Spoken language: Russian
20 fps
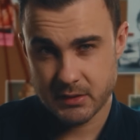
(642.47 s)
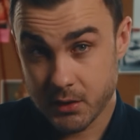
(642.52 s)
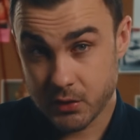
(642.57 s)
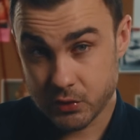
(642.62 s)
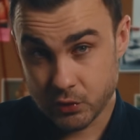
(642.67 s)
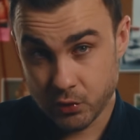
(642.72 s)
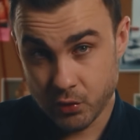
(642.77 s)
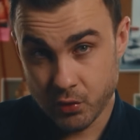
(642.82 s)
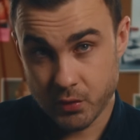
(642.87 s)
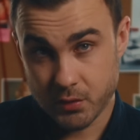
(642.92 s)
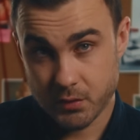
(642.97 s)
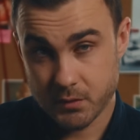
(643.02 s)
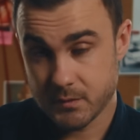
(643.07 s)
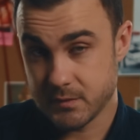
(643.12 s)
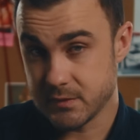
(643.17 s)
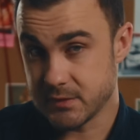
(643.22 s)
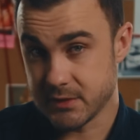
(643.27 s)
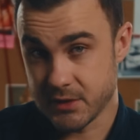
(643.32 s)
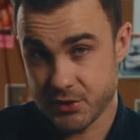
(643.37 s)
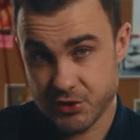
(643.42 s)
Кто,
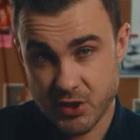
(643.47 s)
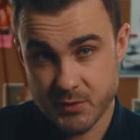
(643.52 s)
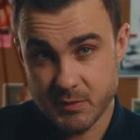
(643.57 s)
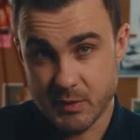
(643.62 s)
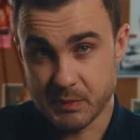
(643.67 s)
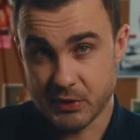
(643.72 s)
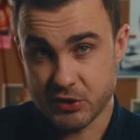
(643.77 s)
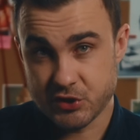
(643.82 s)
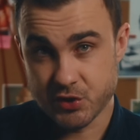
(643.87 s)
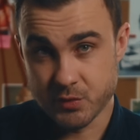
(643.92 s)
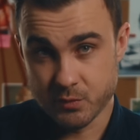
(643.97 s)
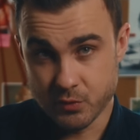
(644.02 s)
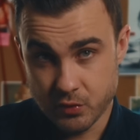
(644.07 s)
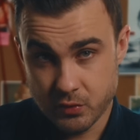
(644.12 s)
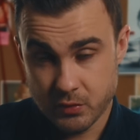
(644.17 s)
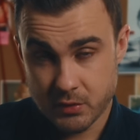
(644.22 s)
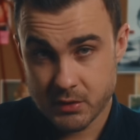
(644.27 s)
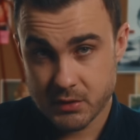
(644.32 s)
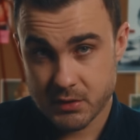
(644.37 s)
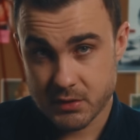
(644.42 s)
зачем и
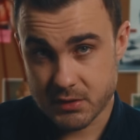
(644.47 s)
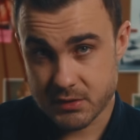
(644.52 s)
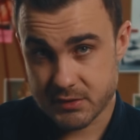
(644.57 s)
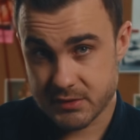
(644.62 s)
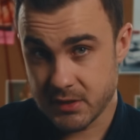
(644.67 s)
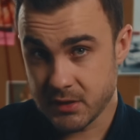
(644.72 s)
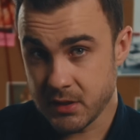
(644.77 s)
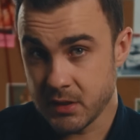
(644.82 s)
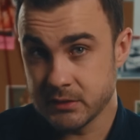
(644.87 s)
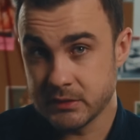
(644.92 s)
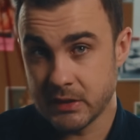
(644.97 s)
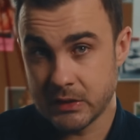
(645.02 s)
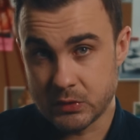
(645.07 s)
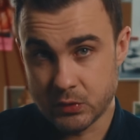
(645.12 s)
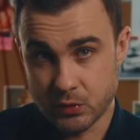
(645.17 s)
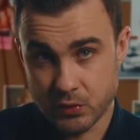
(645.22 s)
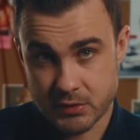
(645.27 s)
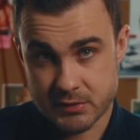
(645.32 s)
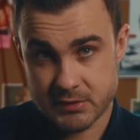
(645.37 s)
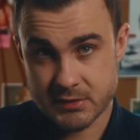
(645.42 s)
почему сделал
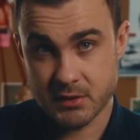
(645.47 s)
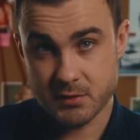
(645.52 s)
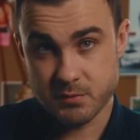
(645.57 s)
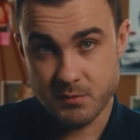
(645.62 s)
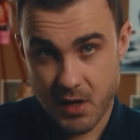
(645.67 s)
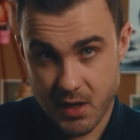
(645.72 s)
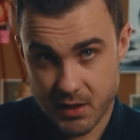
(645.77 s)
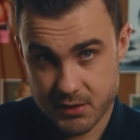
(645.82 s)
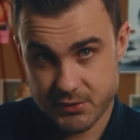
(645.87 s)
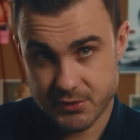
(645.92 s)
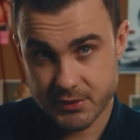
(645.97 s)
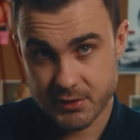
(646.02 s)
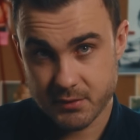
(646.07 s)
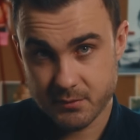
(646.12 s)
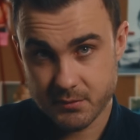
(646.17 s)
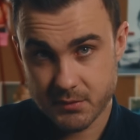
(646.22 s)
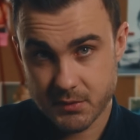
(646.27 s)
такое с их мальчиком?